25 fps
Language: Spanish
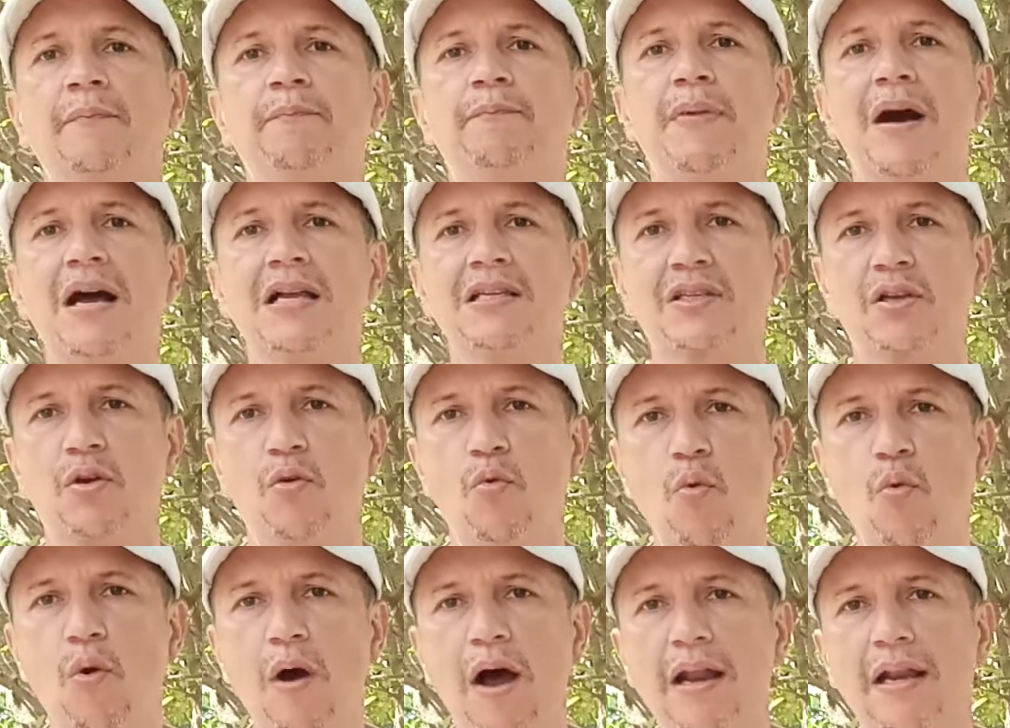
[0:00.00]

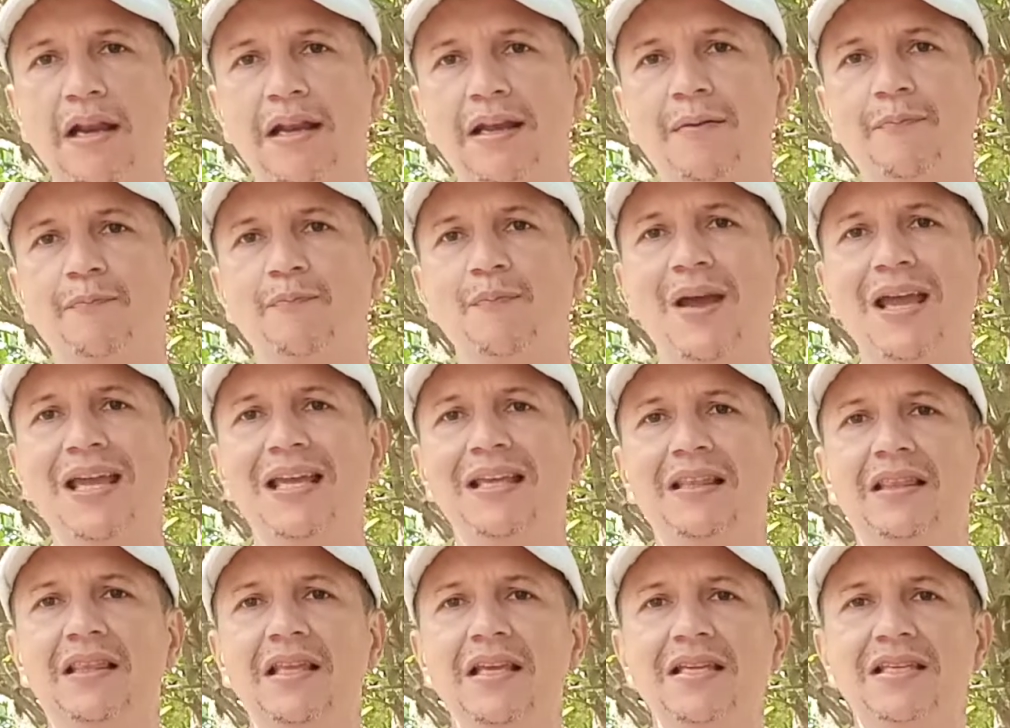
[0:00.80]
Pascuales,
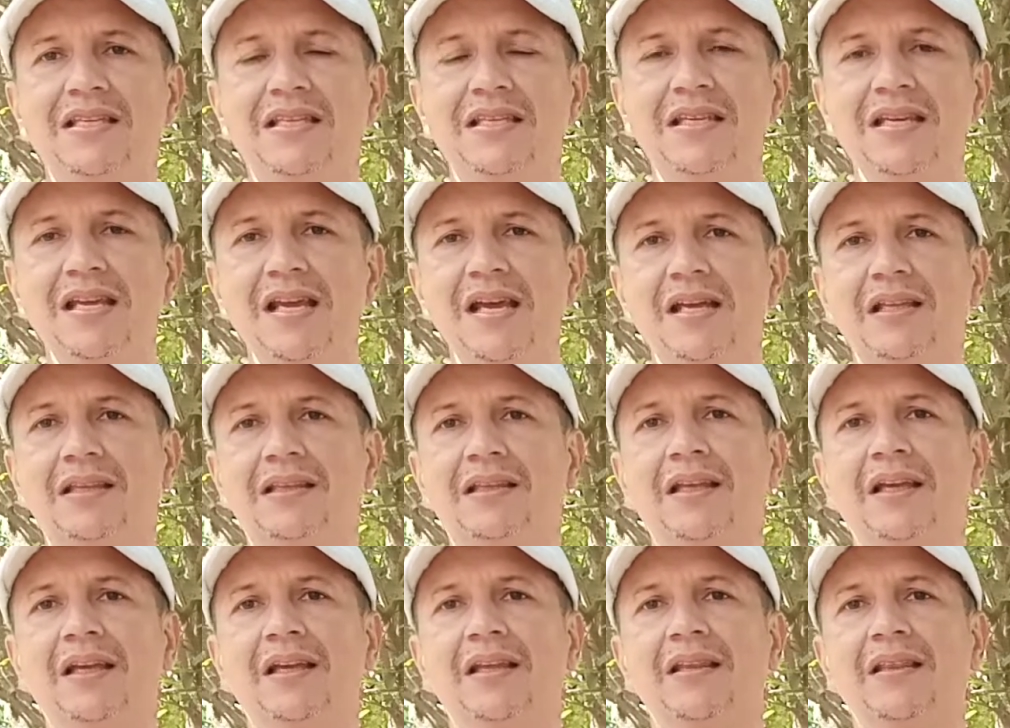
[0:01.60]

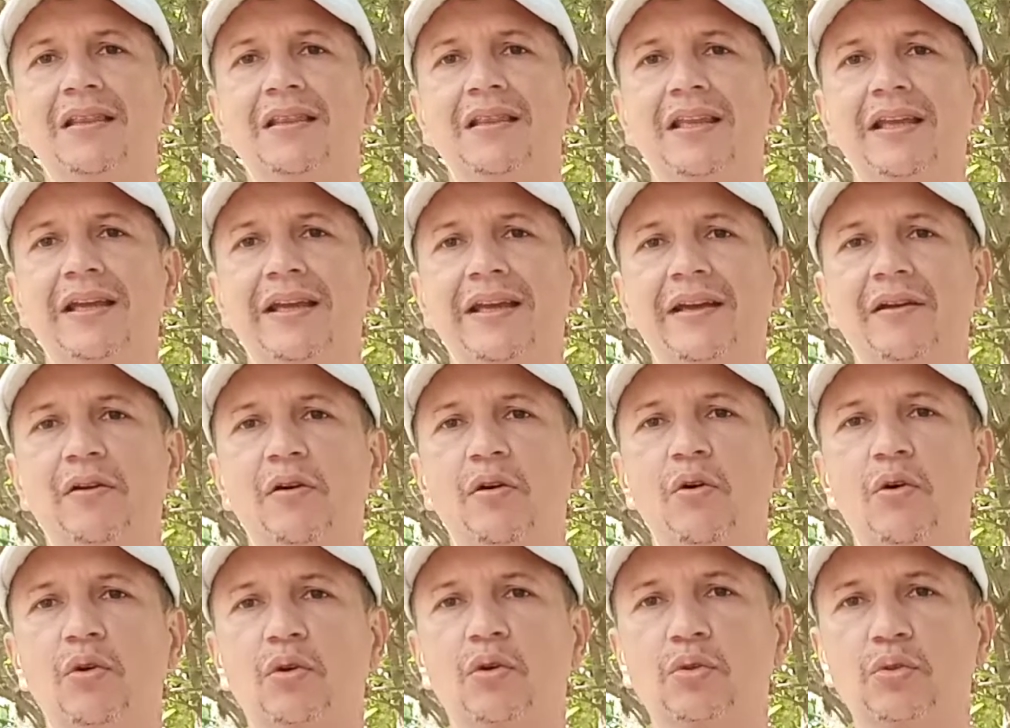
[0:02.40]
27 de
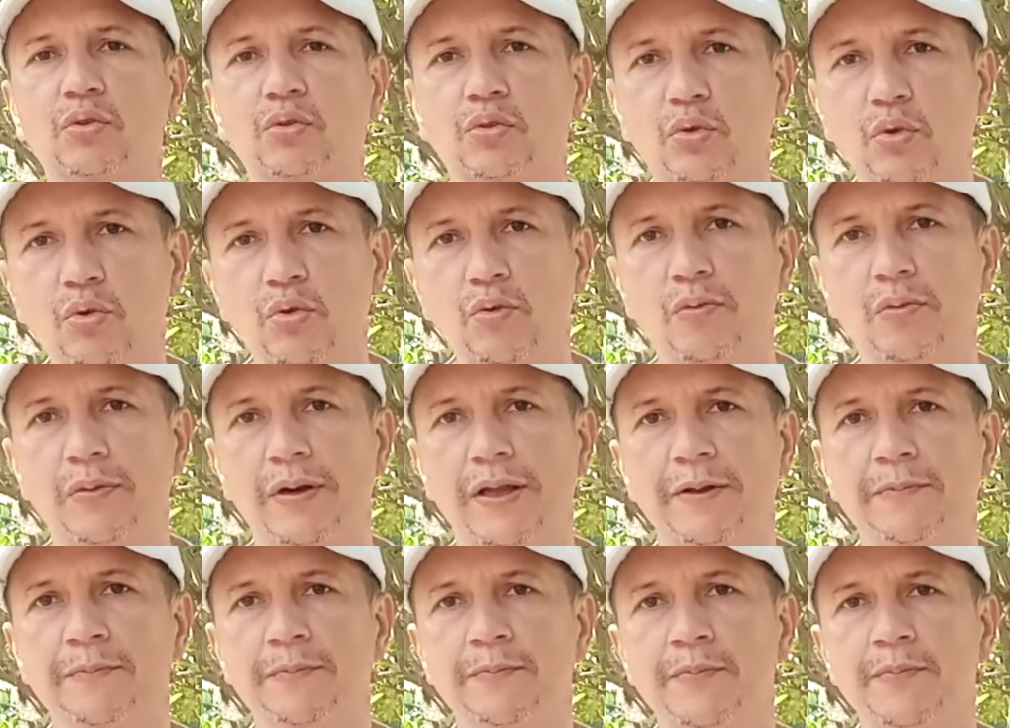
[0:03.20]
octubre.